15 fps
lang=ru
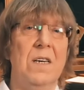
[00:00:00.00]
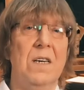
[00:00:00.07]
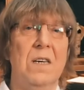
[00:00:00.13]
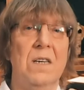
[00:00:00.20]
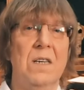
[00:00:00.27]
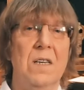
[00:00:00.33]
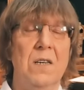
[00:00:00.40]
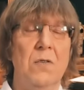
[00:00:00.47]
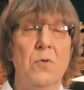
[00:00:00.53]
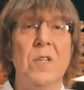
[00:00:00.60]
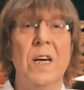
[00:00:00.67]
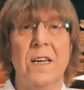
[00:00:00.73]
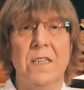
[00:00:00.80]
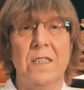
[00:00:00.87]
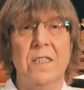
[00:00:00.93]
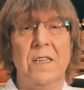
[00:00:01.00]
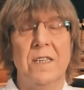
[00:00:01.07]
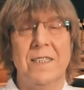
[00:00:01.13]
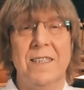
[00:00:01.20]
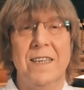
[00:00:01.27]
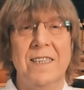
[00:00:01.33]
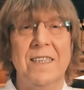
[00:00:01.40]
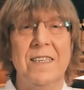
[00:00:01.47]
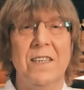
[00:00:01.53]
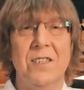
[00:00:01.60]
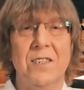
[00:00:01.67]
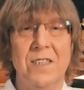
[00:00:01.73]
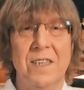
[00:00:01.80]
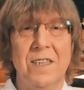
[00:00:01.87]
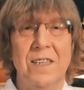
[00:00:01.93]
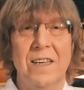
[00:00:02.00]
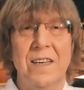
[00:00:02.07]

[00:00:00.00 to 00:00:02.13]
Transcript: или удары сердца, они должны